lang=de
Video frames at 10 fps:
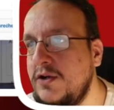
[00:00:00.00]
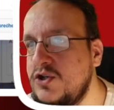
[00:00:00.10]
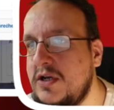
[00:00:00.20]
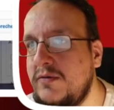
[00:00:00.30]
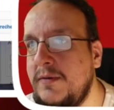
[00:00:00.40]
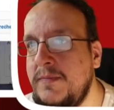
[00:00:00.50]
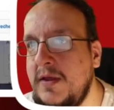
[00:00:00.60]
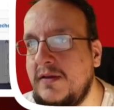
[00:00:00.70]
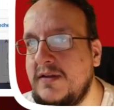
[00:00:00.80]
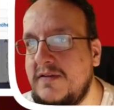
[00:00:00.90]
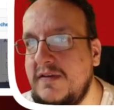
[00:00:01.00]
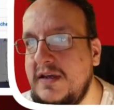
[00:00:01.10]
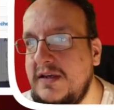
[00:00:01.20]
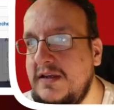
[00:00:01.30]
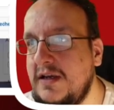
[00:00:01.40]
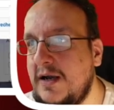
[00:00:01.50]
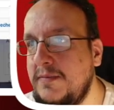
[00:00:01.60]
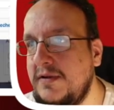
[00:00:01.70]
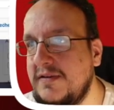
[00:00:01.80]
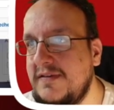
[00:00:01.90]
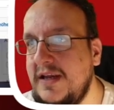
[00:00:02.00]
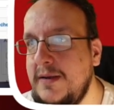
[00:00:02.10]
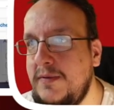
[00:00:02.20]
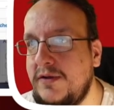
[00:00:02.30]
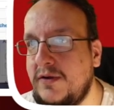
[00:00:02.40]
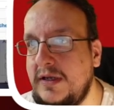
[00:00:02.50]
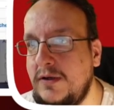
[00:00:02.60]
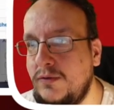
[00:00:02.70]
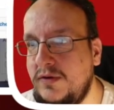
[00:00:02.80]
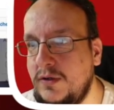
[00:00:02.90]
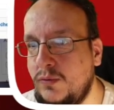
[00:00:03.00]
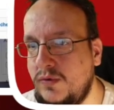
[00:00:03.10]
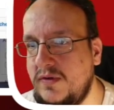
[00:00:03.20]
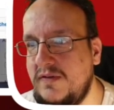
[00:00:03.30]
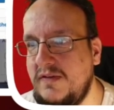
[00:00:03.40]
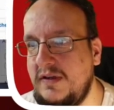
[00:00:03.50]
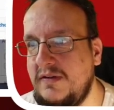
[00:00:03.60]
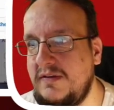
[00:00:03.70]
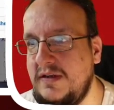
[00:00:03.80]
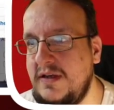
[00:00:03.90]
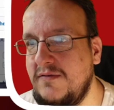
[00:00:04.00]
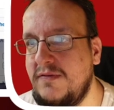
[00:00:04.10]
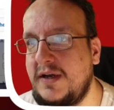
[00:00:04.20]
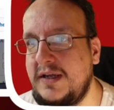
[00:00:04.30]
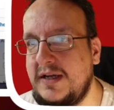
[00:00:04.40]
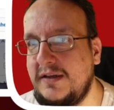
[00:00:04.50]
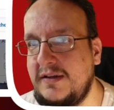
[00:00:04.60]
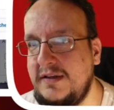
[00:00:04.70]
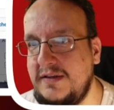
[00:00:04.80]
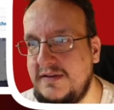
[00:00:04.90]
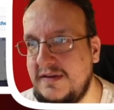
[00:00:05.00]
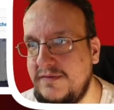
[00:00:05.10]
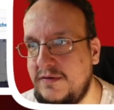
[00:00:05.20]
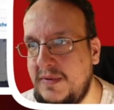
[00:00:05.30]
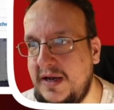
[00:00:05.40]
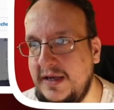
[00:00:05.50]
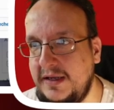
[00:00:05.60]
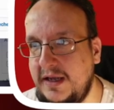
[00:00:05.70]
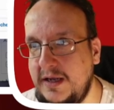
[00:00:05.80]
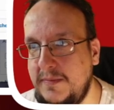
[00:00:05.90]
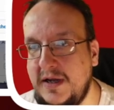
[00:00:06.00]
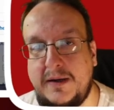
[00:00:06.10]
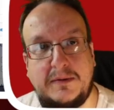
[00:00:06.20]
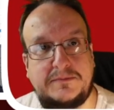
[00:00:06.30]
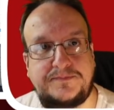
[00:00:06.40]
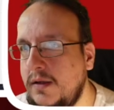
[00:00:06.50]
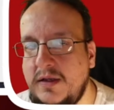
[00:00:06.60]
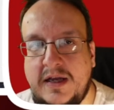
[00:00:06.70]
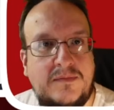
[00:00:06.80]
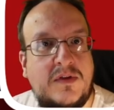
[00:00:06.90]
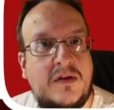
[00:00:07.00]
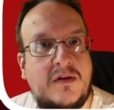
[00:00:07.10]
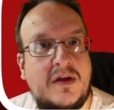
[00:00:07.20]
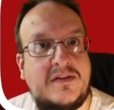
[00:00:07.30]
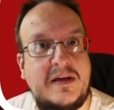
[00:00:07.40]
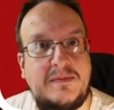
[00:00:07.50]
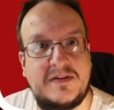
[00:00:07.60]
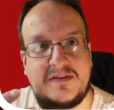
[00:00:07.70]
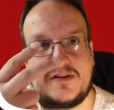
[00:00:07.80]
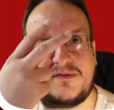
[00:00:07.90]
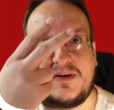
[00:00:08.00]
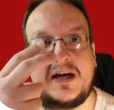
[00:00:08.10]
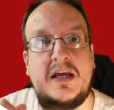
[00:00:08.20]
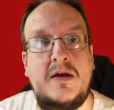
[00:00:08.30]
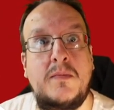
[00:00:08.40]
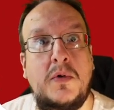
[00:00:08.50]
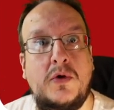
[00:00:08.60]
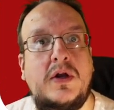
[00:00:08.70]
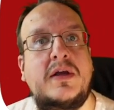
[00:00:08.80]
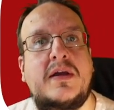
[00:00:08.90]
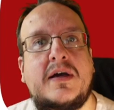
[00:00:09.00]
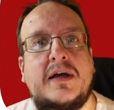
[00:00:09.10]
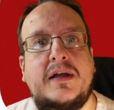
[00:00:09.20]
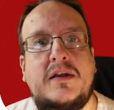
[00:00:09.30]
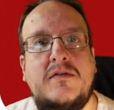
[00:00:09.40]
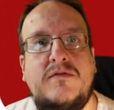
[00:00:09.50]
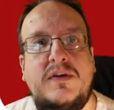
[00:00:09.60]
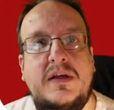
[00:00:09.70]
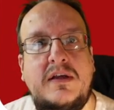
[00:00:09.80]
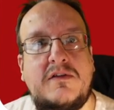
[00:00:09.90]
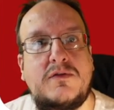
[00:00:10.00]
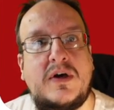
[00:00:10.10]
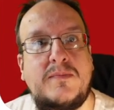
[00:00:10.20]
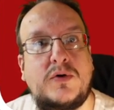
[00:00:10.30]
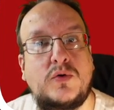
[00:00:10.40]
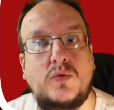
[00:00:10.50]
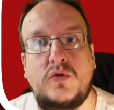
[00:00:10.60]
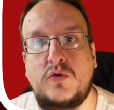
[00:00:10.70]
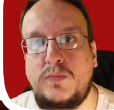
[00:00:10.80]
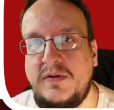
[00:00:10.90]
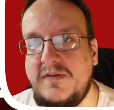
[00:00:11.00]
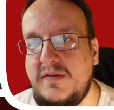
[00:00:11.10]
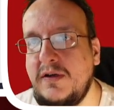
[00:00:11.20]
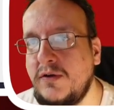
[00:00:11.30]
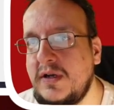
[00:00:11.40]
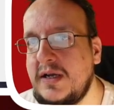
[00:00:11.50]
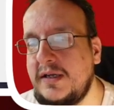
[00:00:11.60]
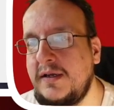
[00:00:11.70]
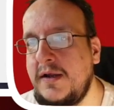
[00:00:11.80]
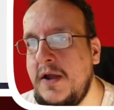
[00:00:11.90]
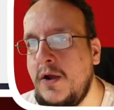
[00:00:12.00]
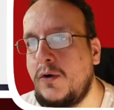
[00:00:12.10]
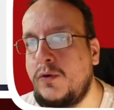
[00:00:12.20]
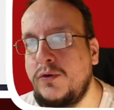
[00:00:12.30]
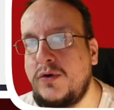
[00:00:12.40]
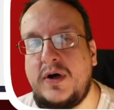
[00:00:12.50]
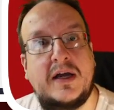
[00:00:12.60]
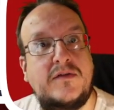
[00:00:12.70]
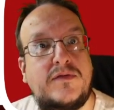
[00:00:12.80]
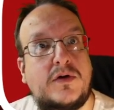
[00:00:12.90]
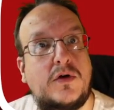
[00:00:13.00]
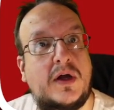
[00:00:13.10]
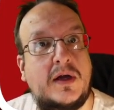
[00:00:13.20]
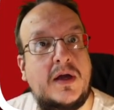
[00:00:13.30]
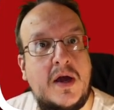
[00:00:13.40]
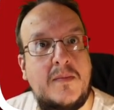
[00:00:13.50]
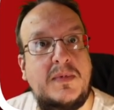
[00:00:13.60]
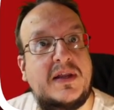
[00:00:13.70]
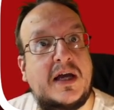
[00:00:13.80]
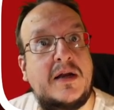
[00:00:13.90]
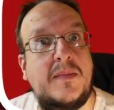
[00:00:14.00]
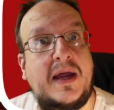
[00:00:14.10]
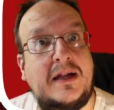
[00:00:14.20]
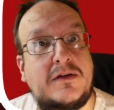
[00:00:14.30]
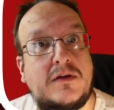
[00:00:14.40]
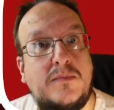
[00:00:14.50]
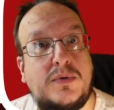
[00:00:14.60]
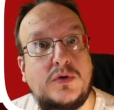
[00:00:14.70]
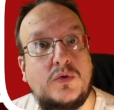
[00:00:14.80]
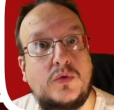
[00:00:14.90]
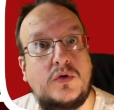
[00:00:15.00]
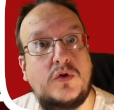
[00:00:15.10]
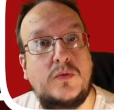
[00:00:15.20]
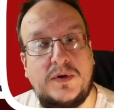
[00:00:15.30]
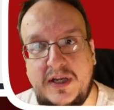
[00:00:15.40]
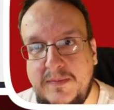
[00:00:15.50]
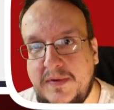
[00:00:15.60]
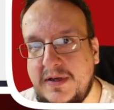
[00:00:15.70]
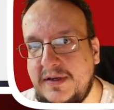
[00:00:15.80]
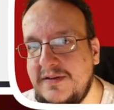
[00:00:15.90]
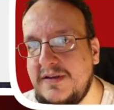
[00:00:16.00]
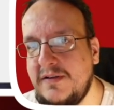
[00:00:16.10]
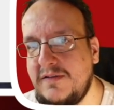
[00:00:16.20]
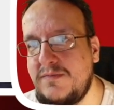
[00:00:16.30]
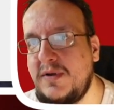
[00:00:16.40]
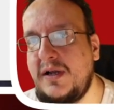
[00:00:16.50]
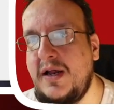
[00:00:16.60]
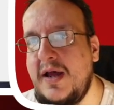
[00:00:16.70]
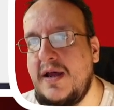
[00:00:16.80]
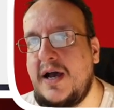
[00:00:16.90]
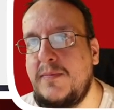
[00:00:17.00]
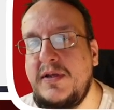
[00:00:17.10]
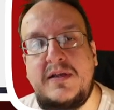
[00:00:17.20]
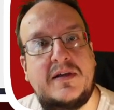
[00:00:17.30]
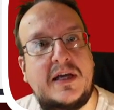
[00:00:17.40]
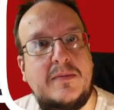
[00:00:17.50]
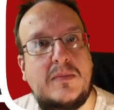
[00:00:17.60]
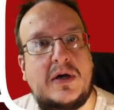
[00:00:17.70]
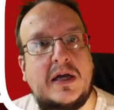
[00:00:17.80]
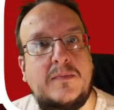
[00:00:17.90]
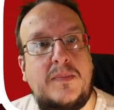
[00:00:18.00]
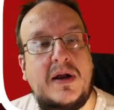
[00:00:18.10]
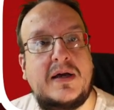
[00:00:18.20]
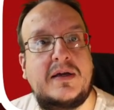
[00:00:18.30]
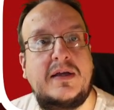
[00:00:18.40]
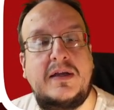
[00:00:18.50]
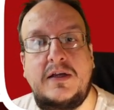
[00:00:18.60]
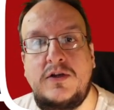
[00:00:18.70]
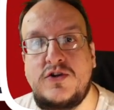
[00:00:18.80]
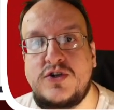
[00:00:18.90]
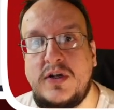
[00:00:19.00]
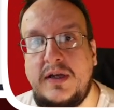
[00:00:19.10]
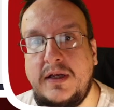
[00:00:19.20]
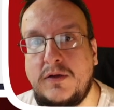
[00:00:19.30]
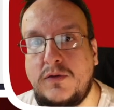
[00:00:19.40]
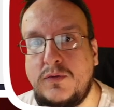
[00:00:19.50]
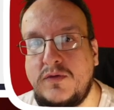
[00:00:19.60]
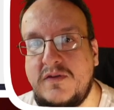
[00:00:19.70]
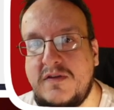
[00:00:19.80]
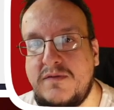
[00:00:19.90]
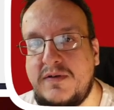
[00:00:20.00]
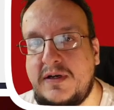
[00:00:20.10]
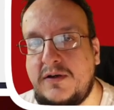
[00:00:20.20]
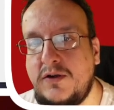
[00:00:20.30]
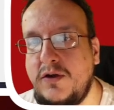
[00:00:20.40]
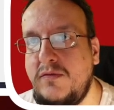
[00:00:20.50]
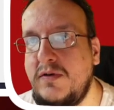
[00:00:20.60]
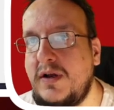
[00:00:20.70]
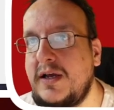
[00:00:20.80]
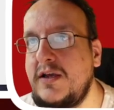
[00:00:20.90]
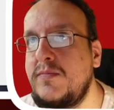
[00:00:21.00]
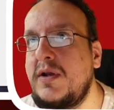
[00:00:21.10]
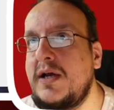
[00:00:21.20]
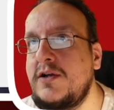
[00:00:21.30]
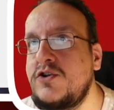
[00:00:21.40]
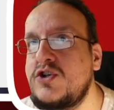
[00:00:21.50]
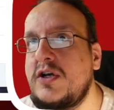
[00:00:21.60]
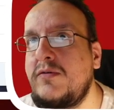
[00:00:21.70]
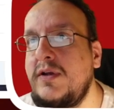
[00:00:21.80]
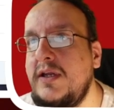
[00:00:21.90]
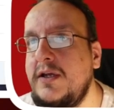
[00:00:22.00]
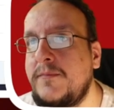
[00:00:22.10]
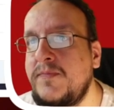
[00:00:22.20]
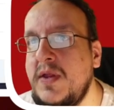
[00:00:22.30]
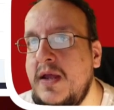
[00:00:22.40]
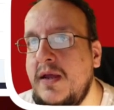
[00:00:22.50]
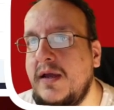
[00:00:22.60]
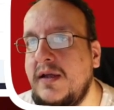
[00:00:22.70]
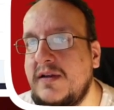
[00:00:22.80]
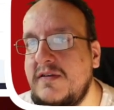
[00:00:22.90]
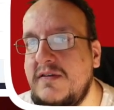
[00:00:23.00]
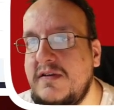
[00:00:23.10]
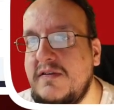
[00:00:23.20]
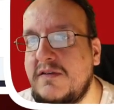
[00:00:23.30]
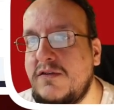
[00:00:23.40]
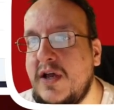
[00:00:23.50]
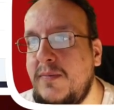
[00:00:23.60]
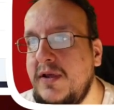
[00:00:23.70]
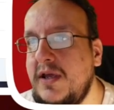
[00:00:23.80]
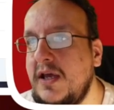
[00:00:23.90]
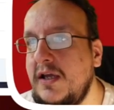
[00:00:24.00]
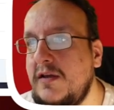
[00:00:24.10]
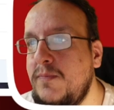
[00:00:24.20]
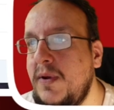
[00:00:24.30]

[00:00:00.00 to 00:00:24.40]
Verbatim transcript: anschaue, dann sehe ich, hier habe ich das Label drin und hier unten sind die Varianten, die ich jetzt einfach mal eingegeben habe. Ja, Jetzt gibt es zwei Möglichkeiten, wie ich so ein Produkt duplizieren kann oder einfach äh, mit einem älteren Produkt übernehmen kann. Als erstes mal habe ich ja immer ein Plugin installiert und zwar können wir gleich mal anschauen hier. Äh, das ist dieses Duplicate